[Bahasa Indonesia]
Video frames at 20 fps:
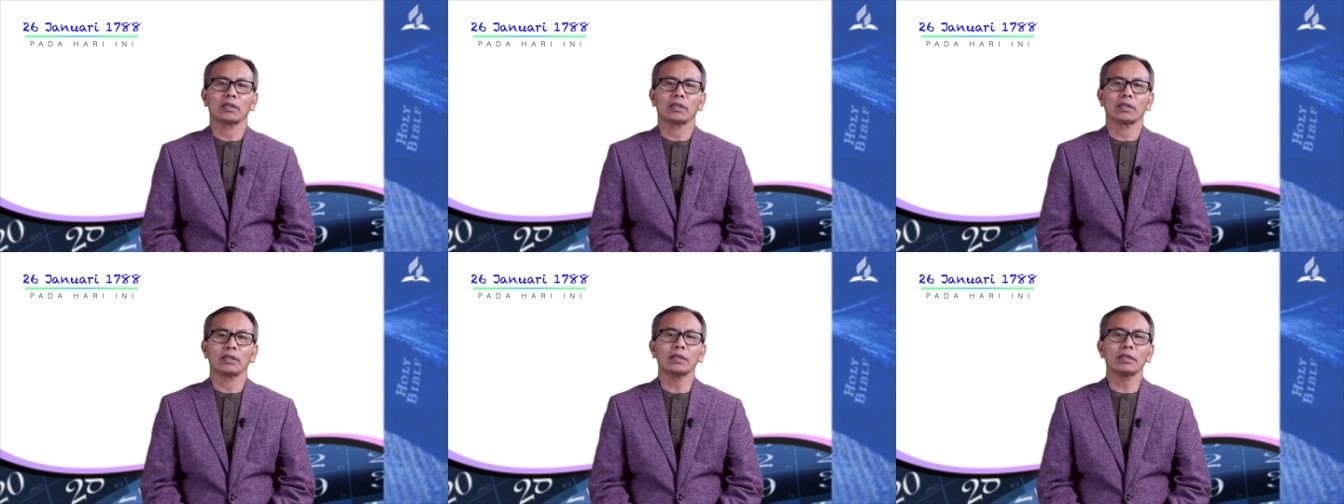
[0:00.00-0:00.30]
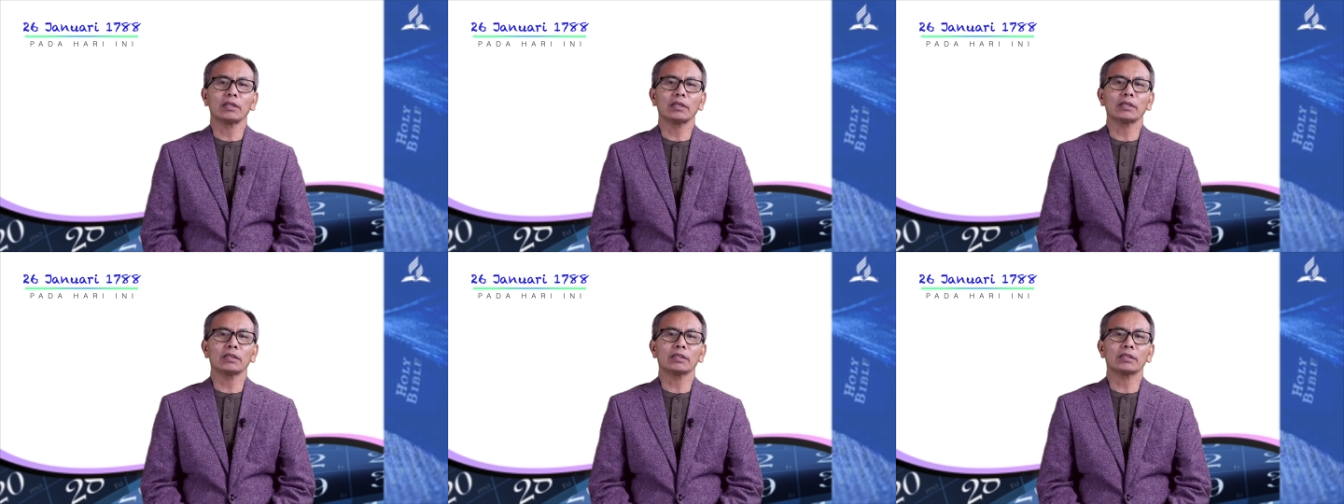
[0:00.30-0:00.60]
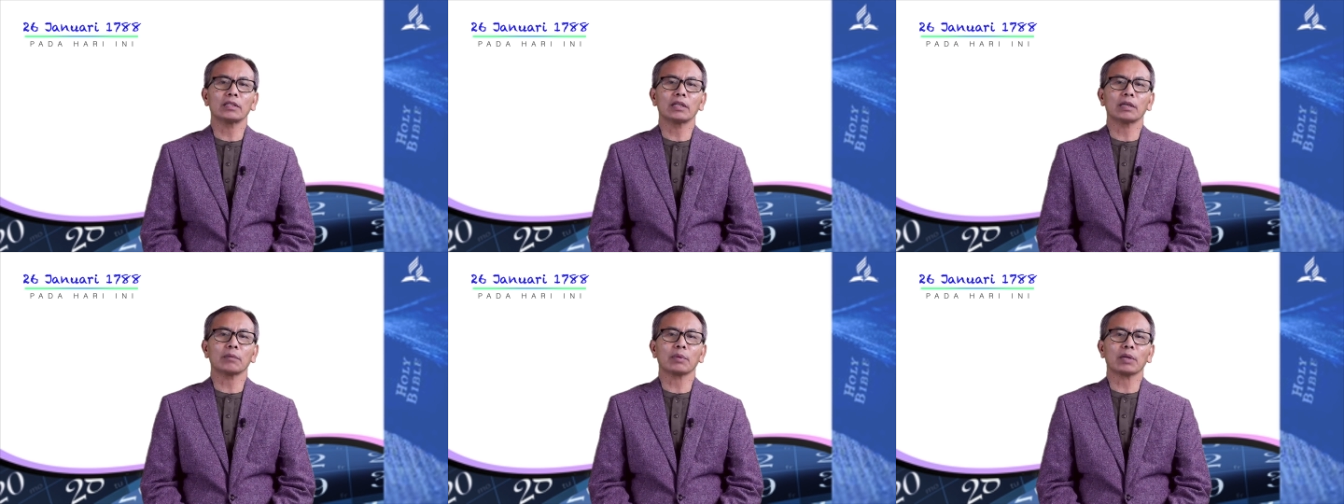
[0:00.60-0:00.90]
Ini
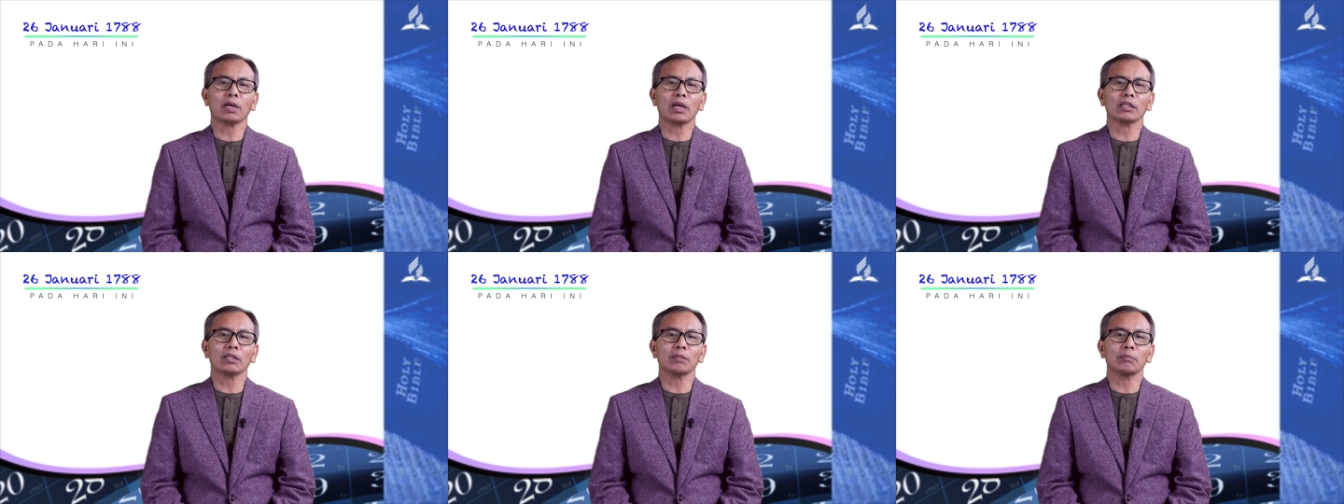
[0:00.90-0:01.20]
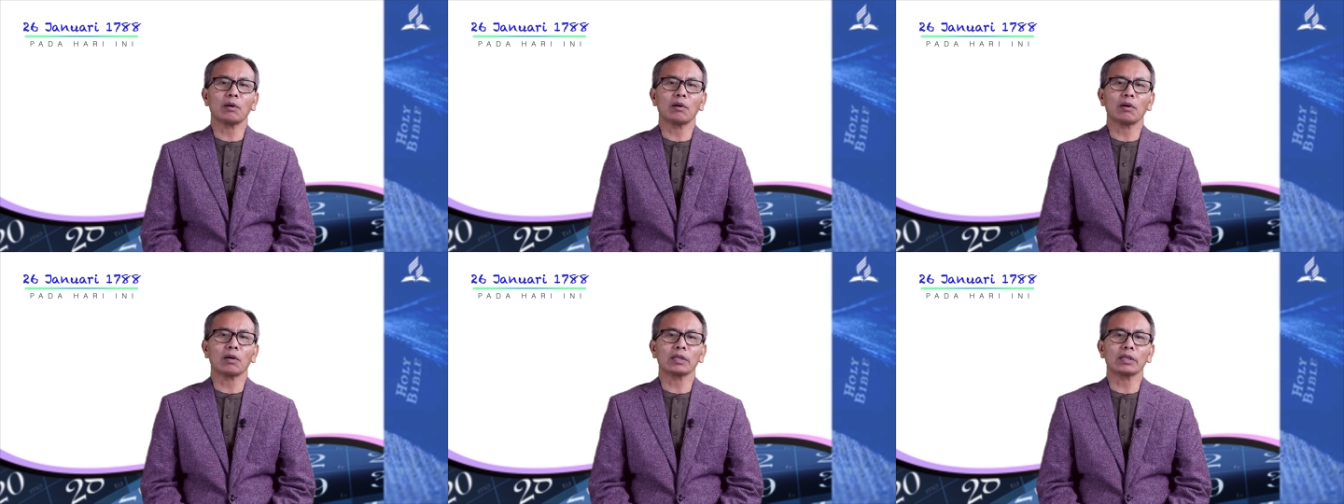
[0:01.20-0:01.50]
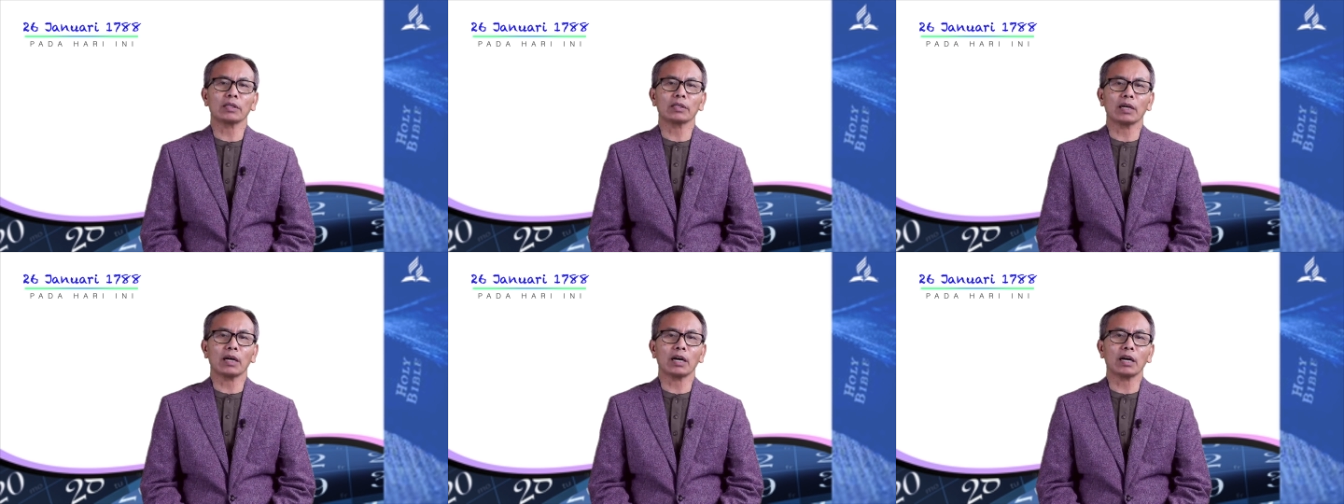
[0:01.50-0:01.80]
tidak berarti bahwa
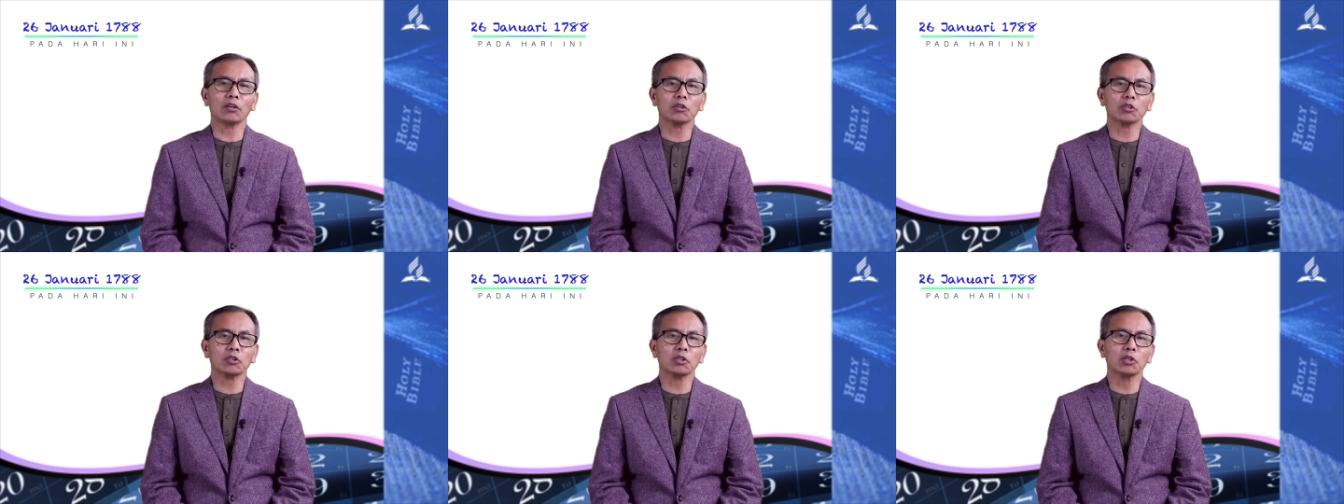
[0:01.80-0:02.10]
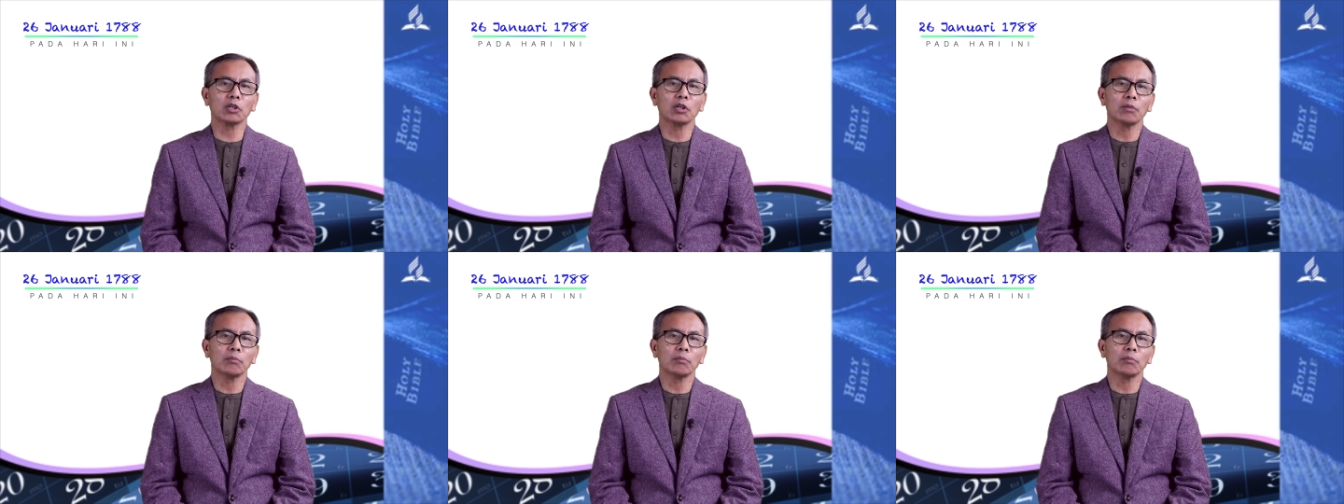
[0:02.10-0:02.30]
kita harus